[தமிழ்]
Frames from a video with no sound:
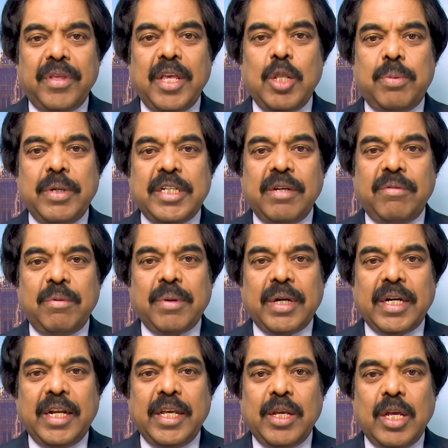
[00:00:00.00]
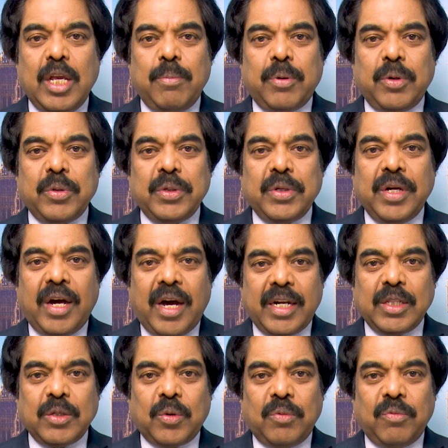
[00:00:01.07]
இது பற்றிய விவரங்களை இப்பொழுது
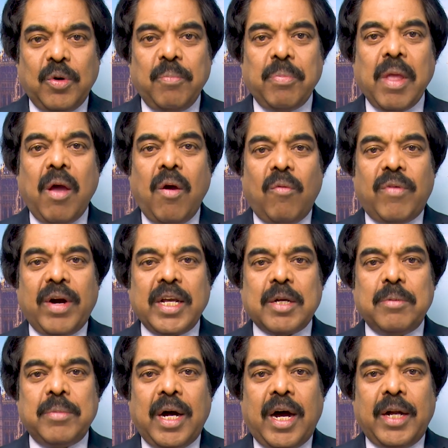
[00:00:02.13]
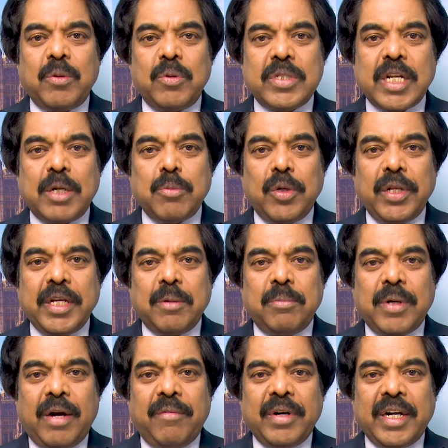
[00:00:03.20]
அறிந்து கொள்வோம் வணக்கம் அருண் சண்முலிங்கம்
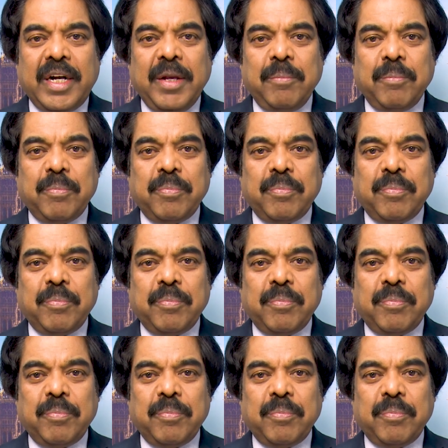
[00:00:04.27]
அவர்களே